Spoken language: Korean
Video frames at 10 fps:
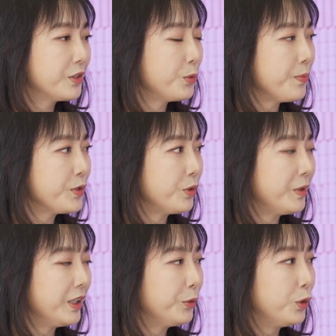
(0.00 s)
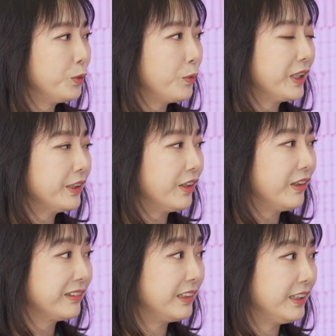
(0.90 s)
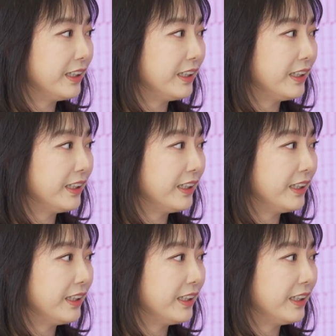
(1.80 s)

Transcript: 촘촘한 돌봄 환경을